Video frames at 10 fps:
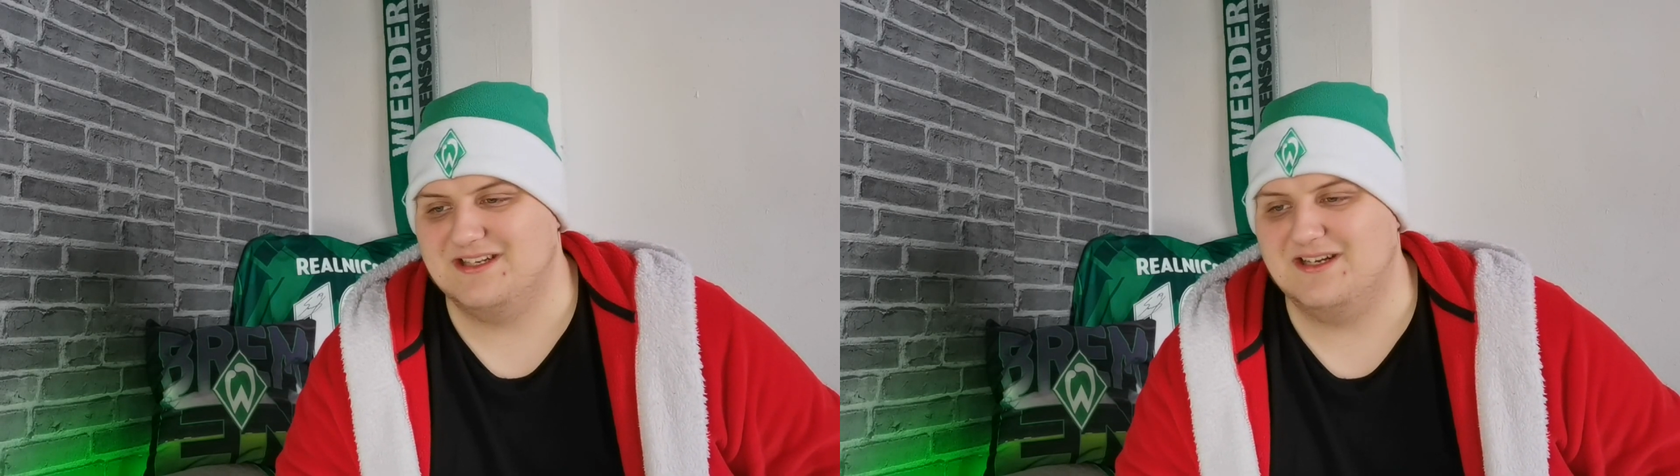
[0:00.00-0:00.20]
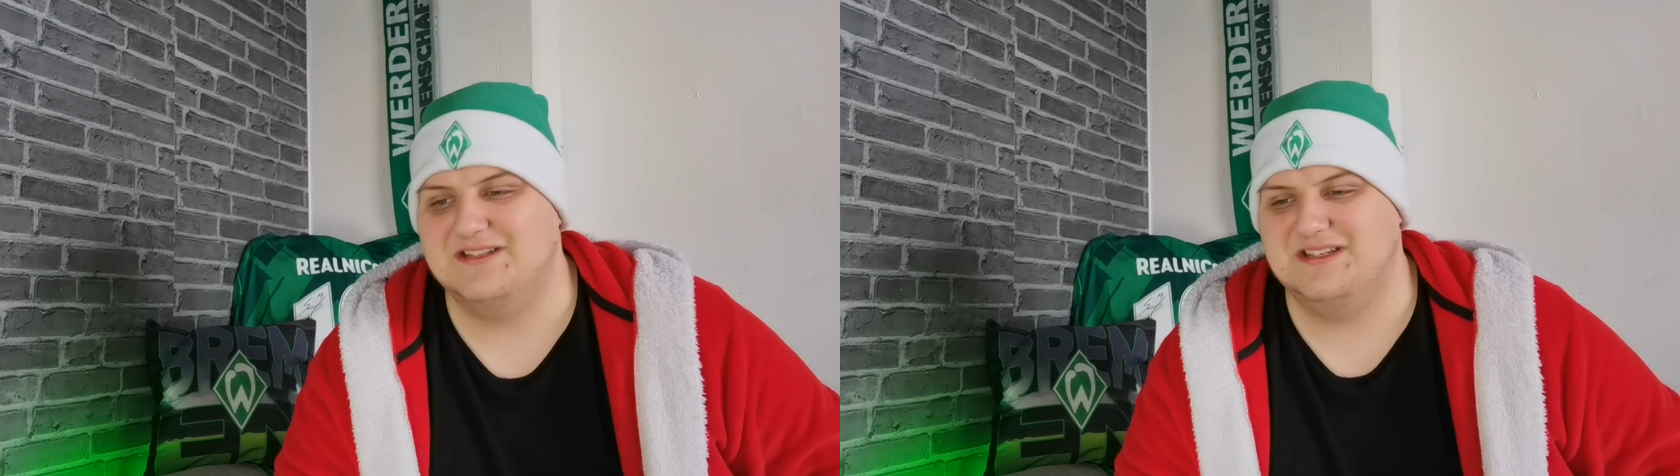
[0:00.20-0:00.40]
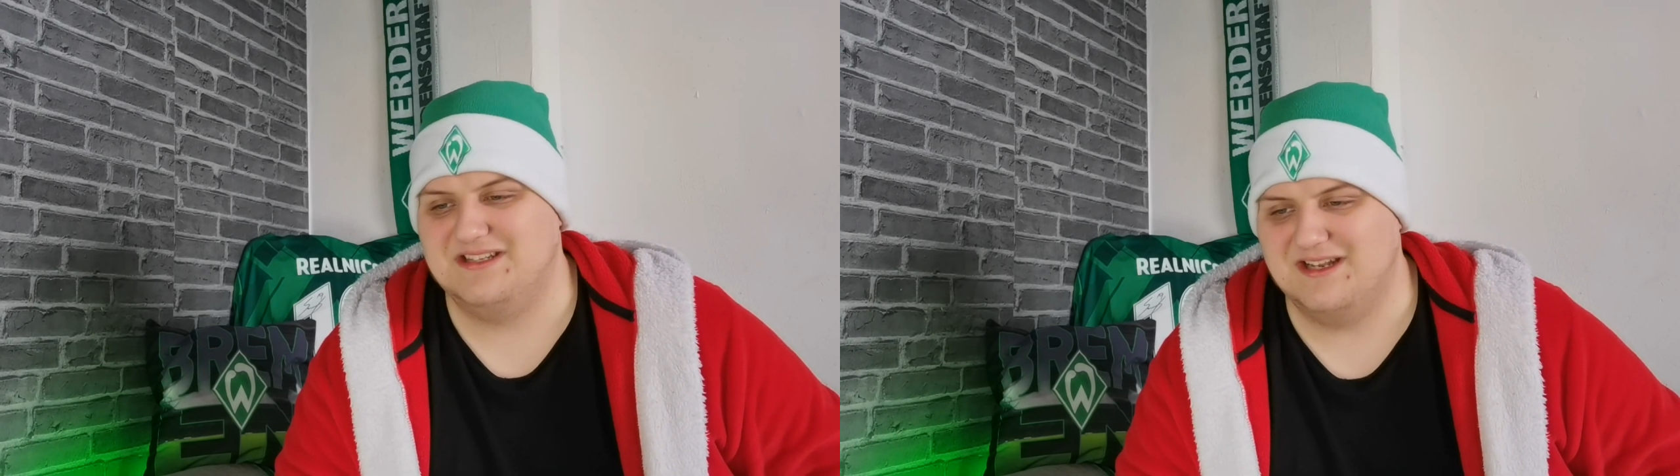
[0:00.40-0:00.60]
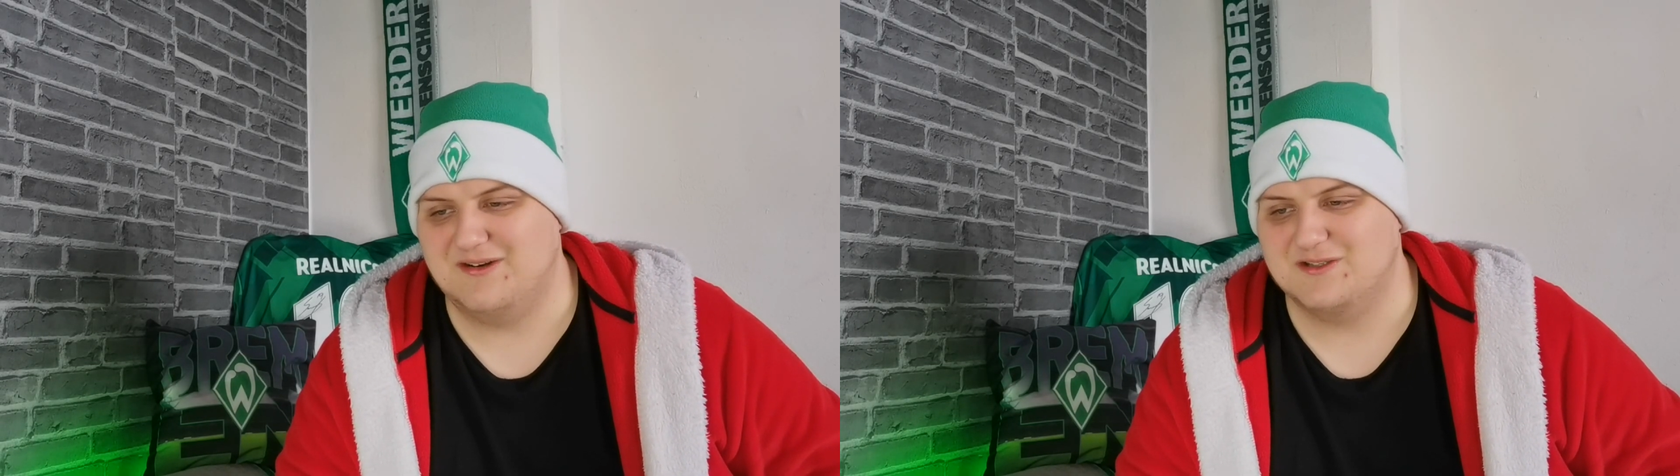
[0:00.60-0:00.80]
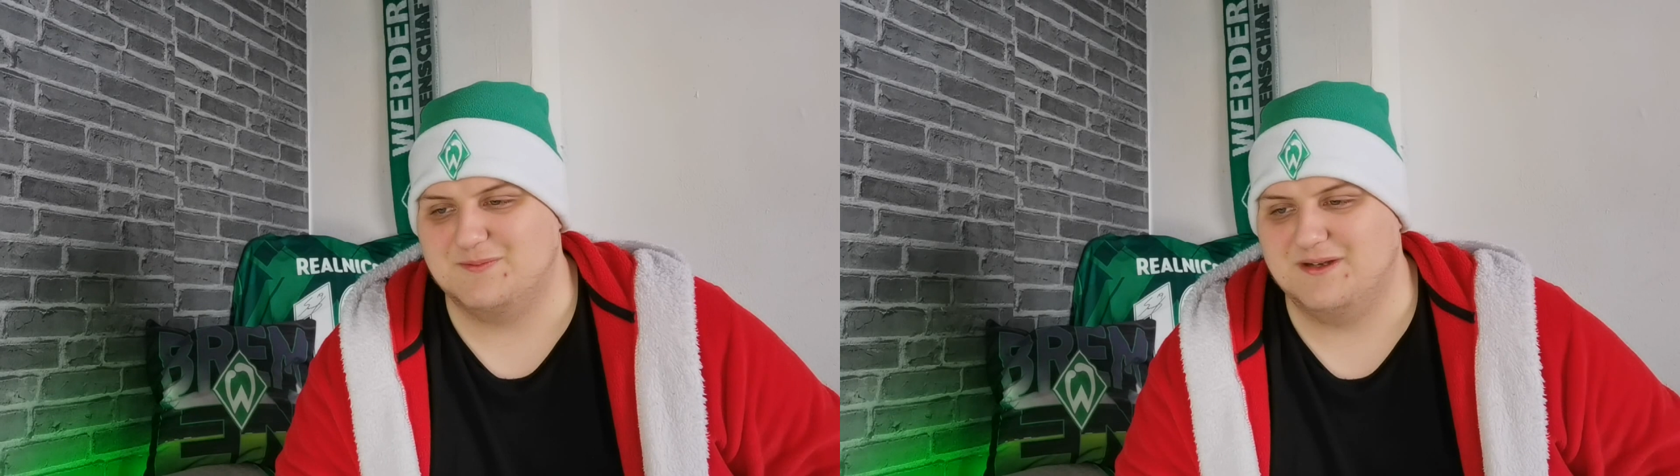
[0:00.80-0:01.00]
äh, die, den
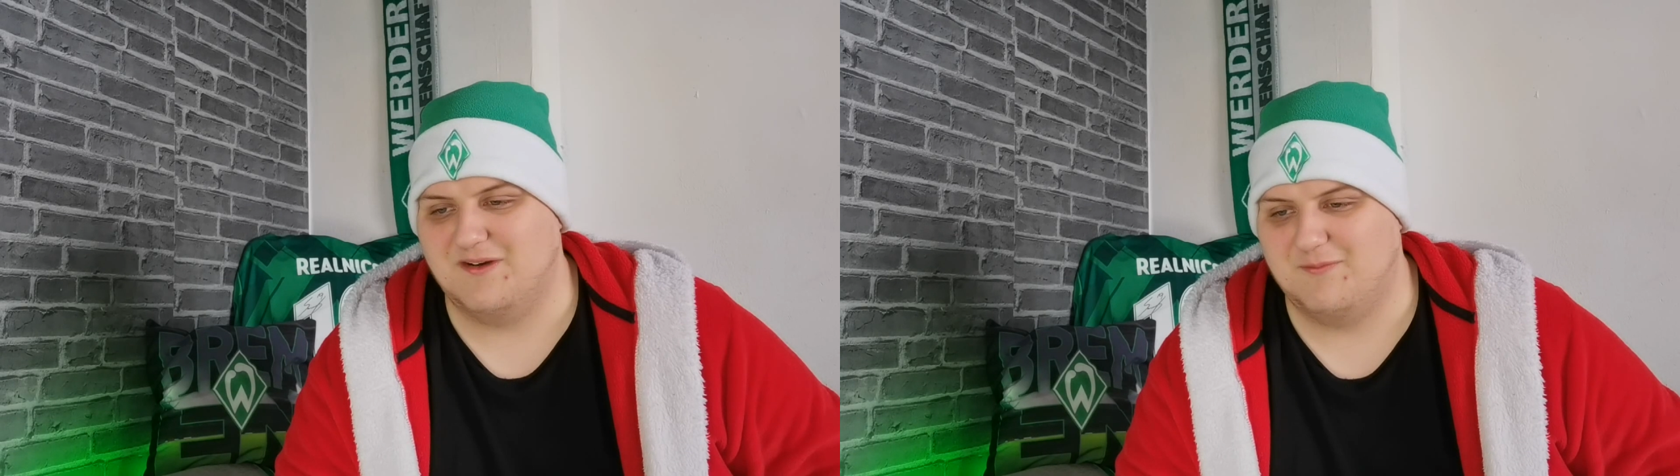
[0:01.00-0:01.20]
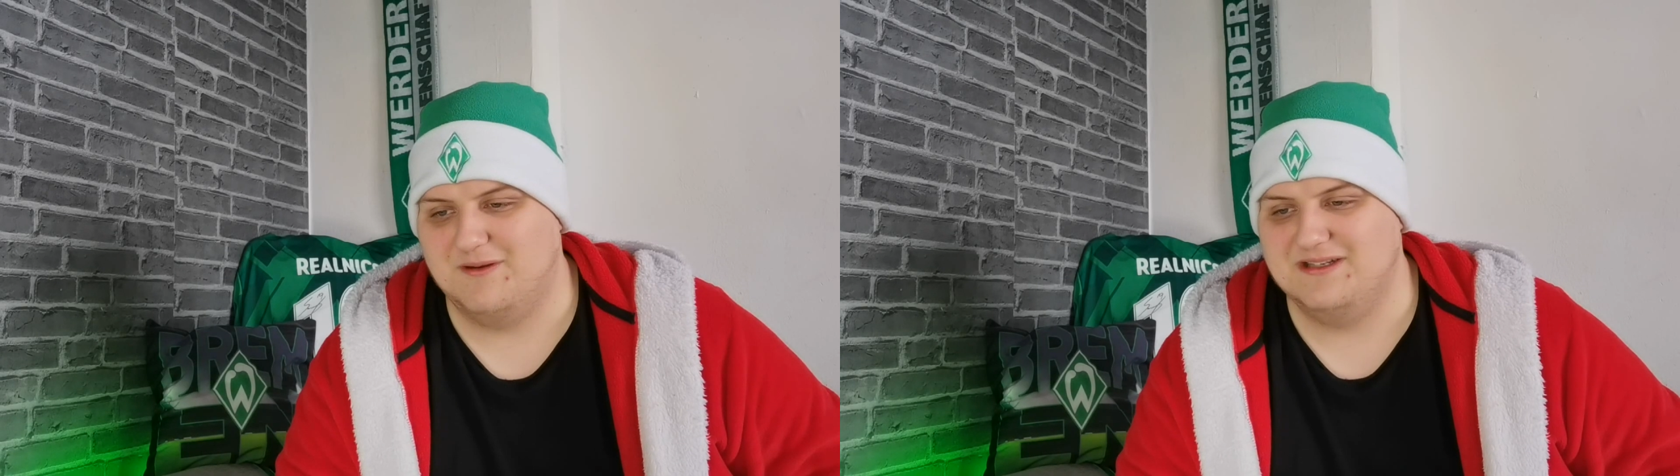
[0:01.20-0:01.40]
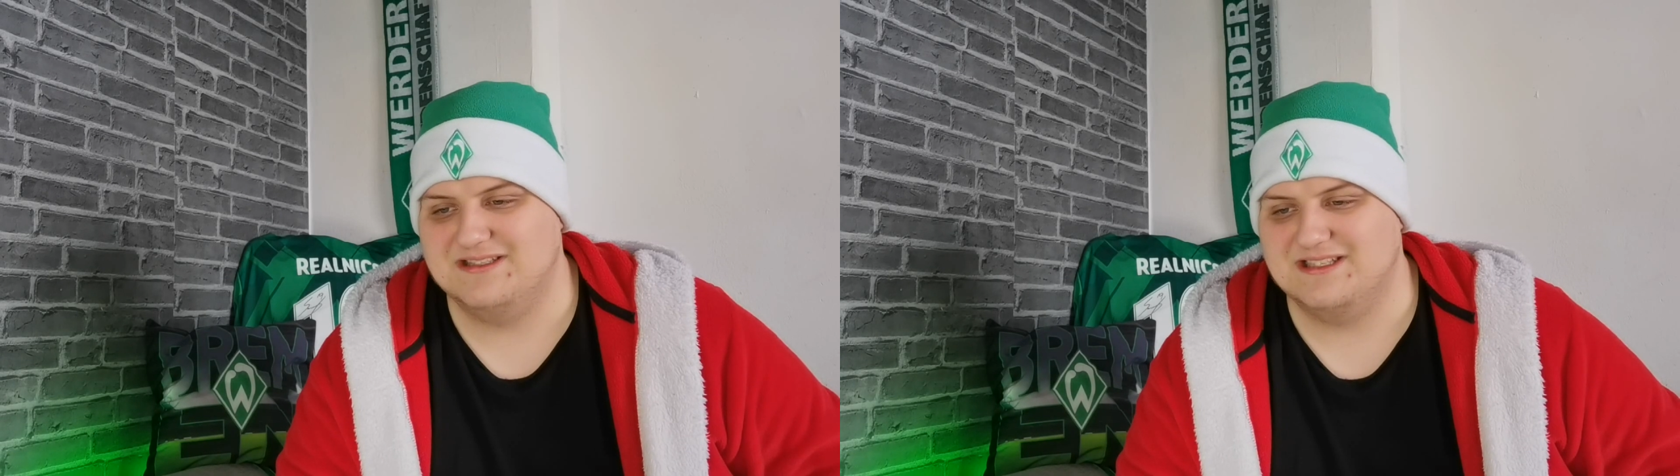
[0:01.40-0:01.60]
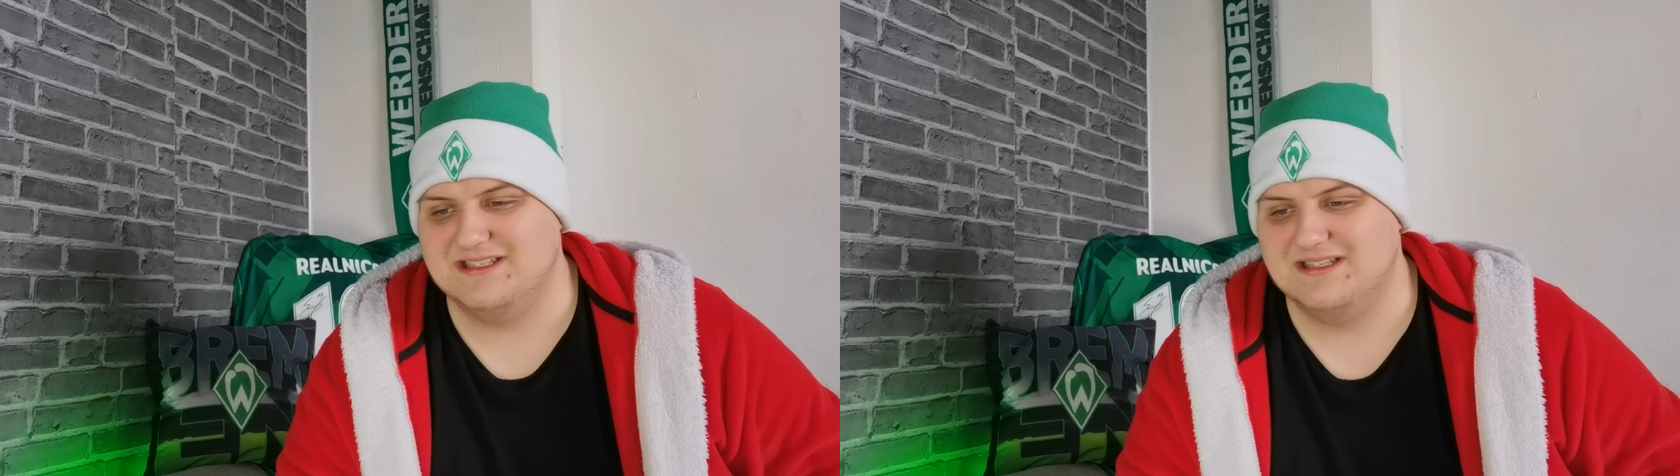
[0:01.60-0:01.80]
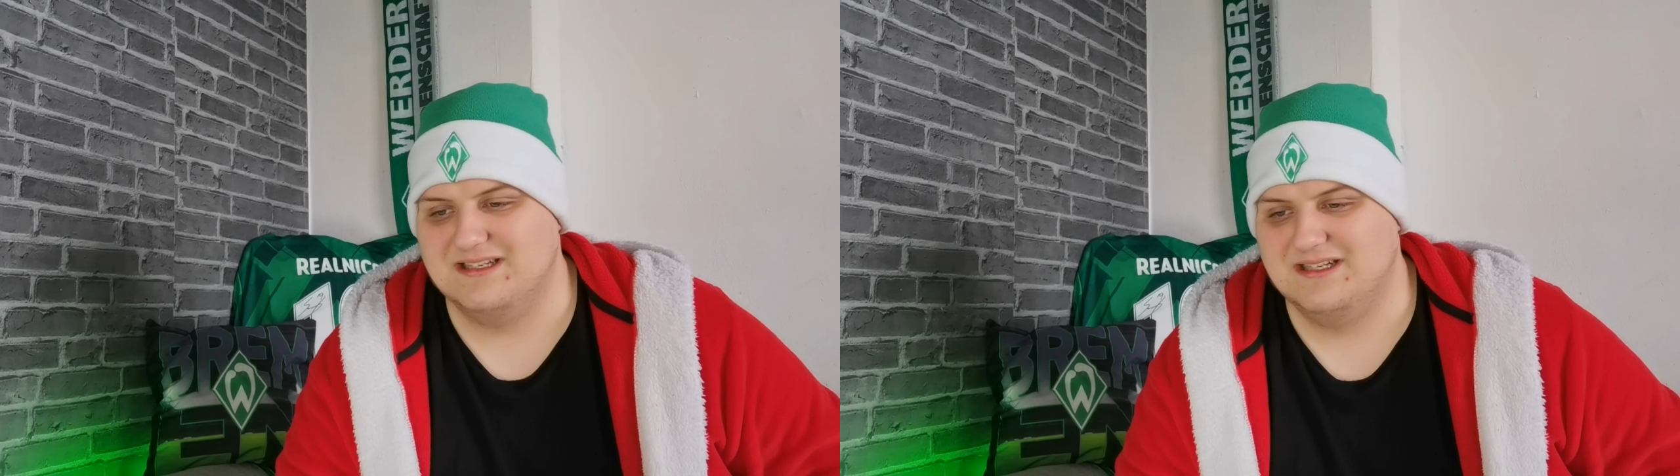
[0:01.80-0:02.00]
Ausblick auf Berlin sehen.